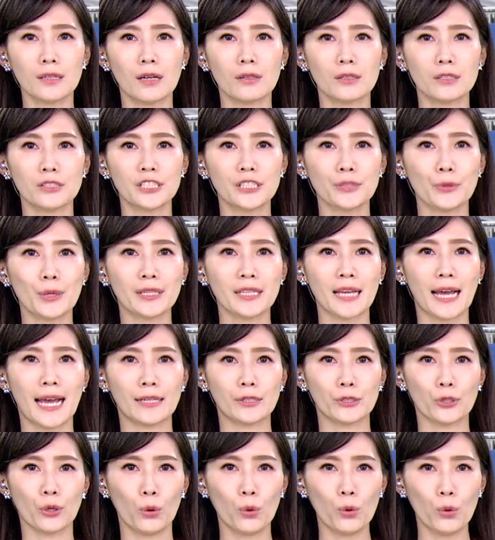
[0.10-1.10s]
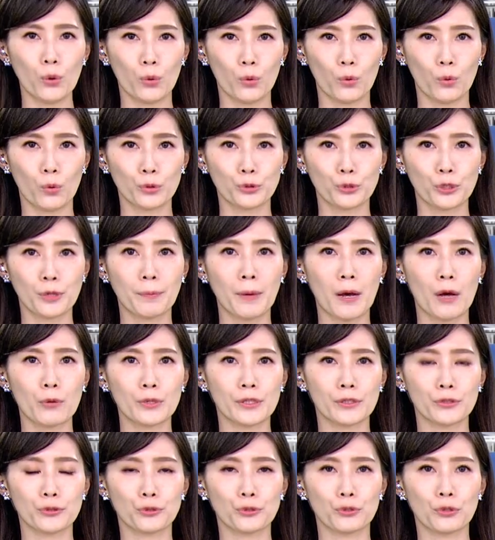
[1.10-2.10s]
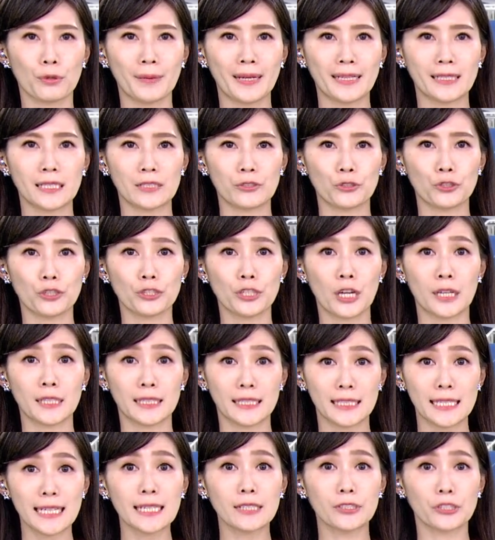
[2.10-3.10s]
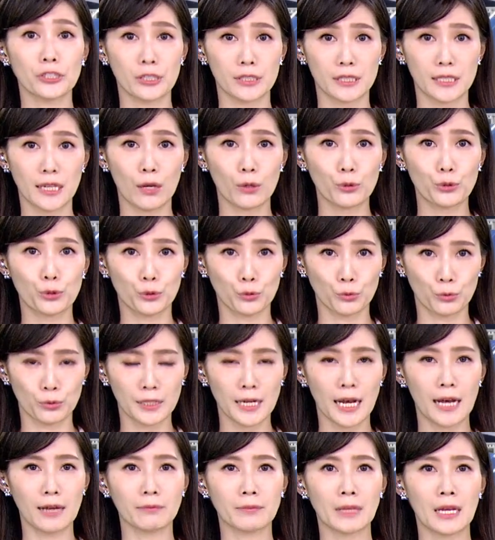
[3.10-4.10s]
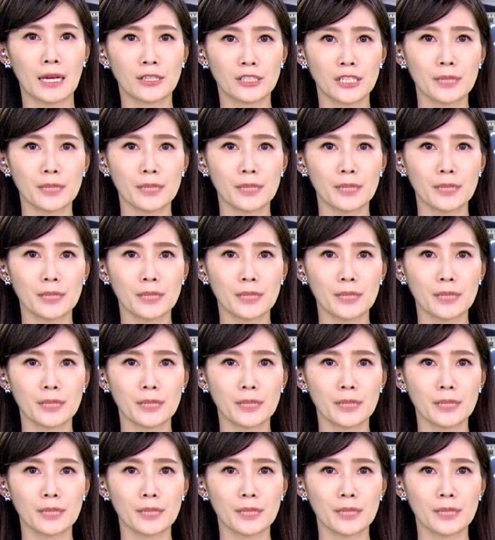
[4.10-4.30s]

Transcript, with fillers: 到了日月潭游湖，却抱怨说被停车场的业者敲竹杠。